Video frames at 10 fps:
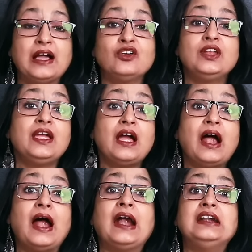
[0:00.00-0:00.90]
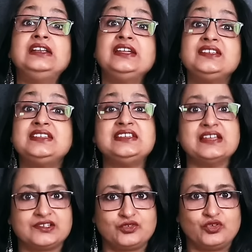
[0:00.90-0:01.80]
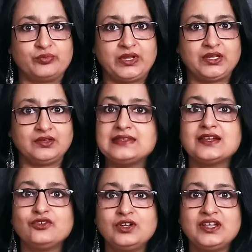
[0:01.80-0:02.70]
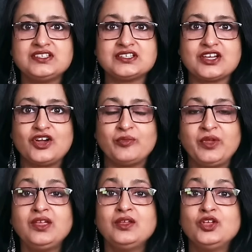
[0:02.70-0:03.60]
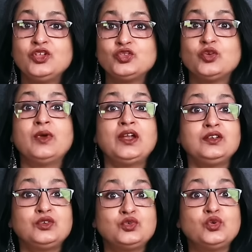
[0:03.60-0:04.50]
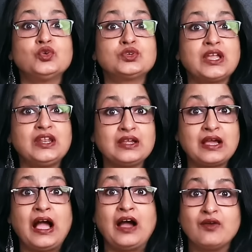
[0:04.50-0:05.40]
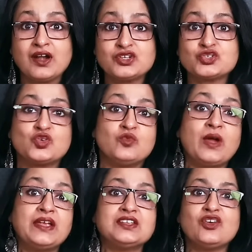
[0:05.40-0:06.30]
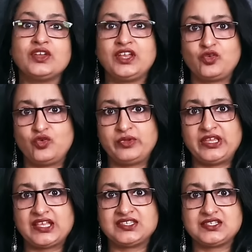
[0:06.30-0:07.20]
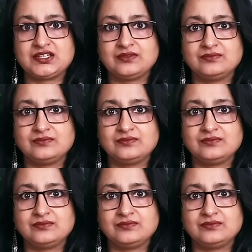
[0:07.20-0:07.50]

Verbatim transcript: না হলে আর্লি ডিনার করবে এটা করলে যেটা হবে তোমার টোটাল খাওয়ার সময়টা অনেক কমে যাচ্ছে